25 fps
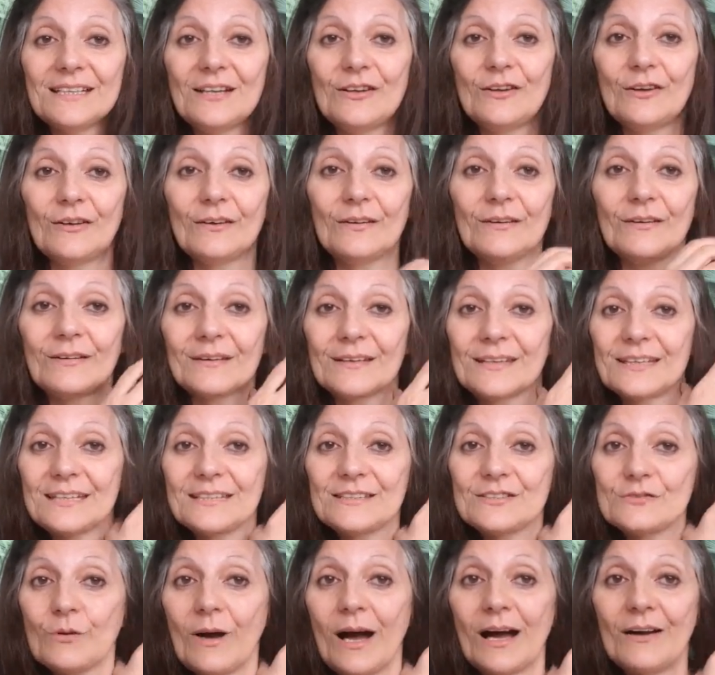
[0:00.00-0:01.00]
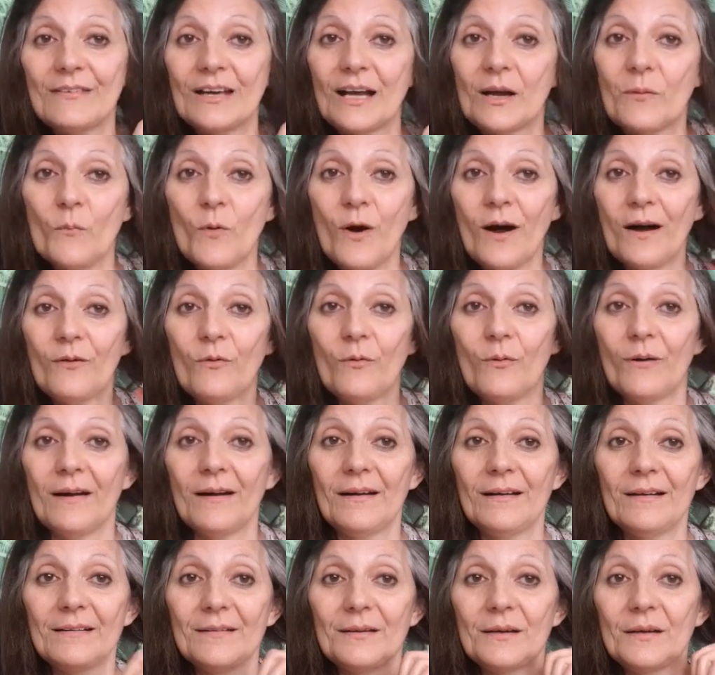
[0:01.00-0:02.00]
euh, qu'il soit avec moi,
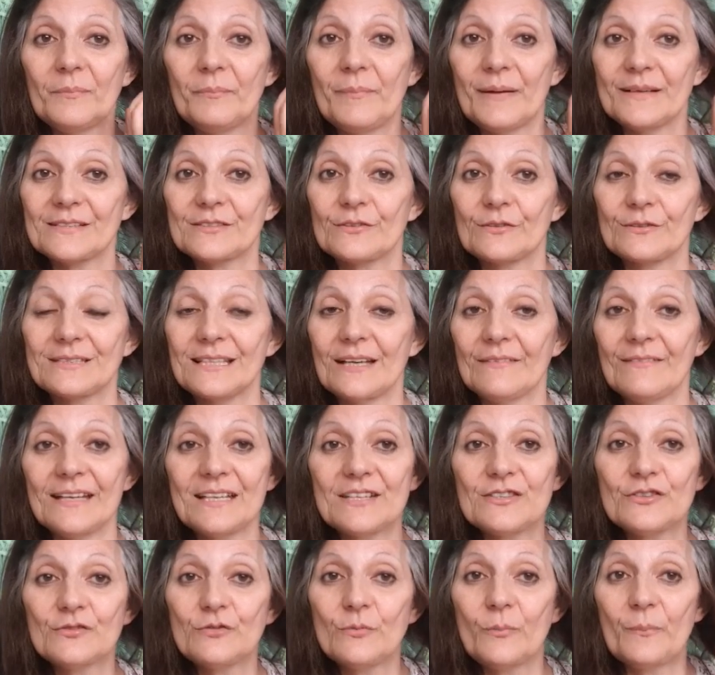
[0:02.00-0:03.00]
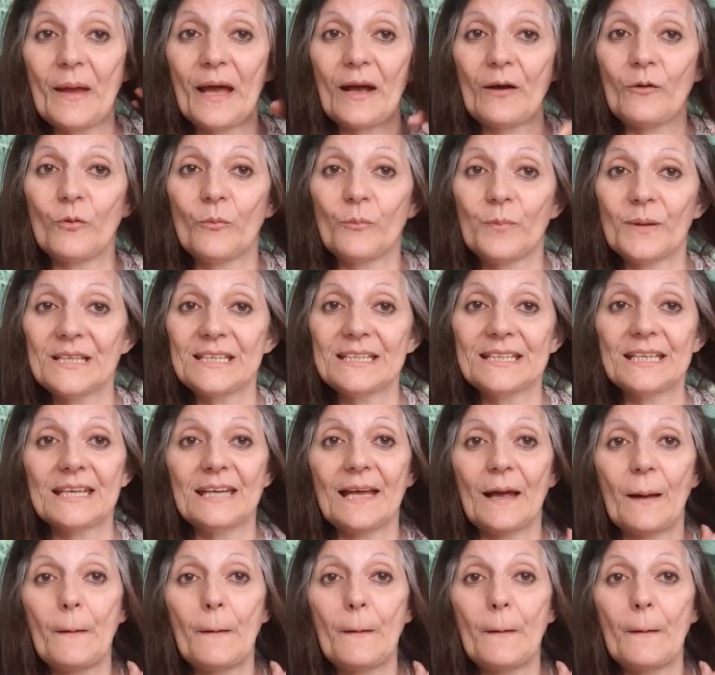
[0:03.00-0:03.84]
quoi. Parce que ça va être super compliqué.